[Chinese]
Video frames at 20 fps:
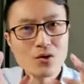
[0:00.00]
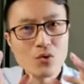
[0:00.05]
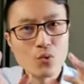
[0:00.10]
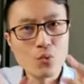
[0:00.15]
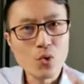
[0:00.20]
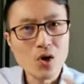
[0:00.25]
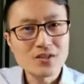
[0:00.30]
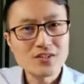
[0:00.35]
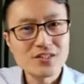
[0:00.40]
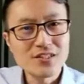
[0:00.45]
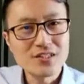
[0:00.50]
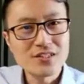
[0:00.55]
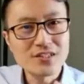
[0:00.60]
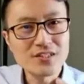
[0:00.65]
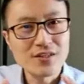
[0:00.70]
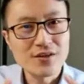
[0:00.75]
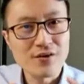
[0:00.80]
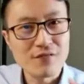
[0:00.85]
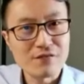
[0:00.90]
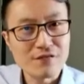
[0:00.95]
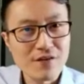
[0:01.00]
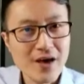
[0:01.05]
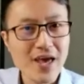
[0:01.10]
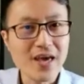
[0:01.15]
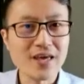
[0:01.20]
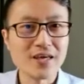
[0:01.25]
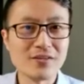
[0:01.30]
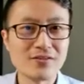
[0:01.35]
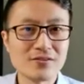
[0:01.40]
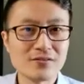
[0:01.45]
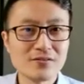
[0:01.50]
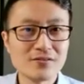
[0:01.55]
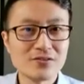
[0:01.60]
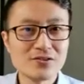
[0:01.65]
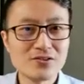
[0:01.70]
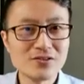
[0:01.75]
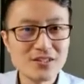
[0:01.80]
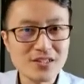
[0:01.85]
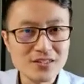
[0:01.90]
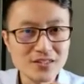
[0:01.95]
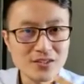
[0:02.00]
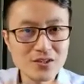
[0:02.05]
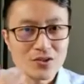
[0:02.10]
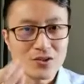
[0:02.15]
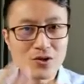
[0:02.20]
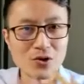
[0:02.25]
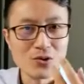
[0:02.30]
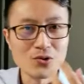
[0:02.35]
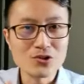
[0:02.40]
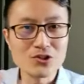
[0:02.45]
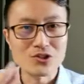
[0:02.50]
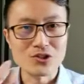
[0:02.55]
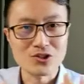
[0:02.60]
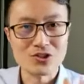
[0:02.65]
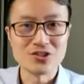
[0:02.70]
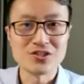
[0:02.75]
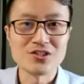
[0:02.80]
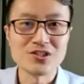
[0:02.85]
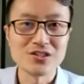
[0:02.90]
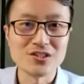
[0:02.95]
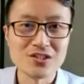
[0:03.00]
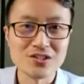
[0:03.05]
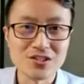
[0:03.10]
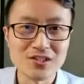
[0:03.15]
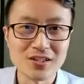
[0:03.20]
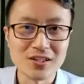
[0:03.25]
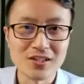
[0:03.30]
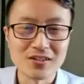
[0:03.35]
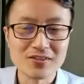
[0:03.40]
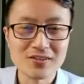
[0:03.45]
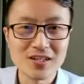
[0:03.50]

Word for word: what is conveyed，就你这个口齿是清晰了，